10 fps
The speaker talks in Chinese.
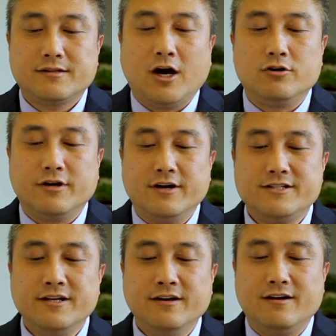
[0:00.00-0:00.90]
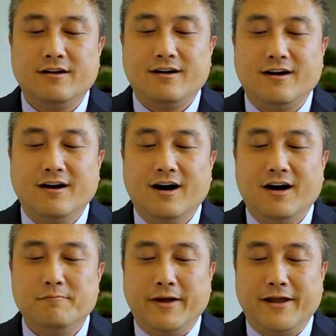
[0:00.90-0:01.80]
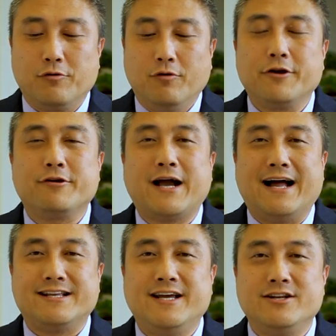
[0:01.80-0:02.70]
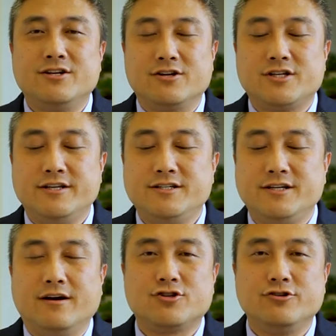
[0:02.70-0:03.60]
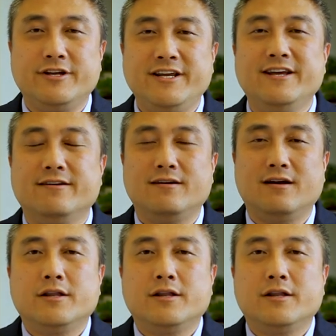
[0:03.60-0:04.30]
道德经》和美国绿卡签证申请之一。